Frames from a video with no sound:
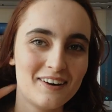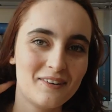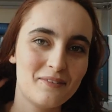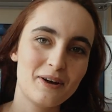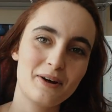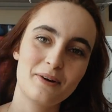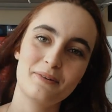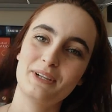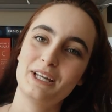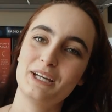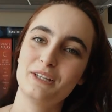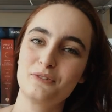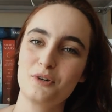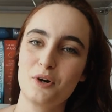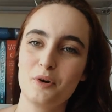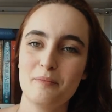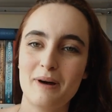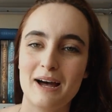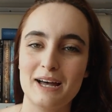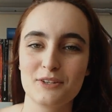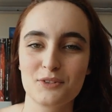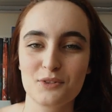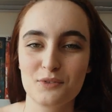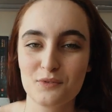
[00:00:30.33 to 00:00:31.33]
não é um leitor
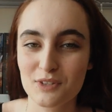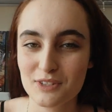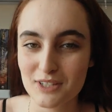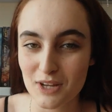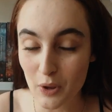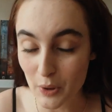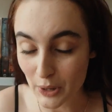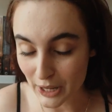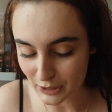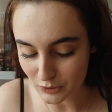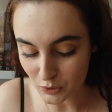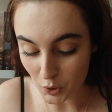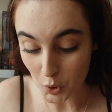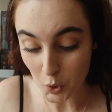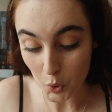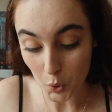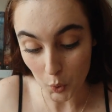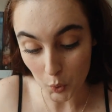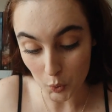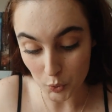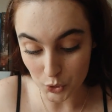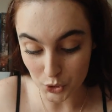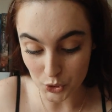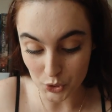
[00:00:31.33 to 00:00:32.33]
básico, você é um leitor
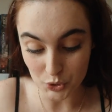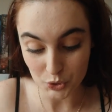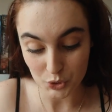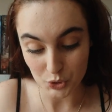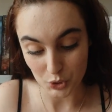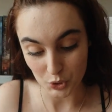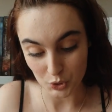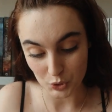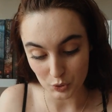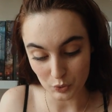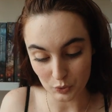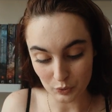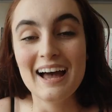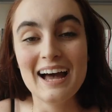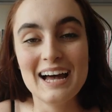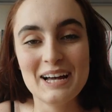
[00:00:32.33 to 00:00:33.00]
cultizinho.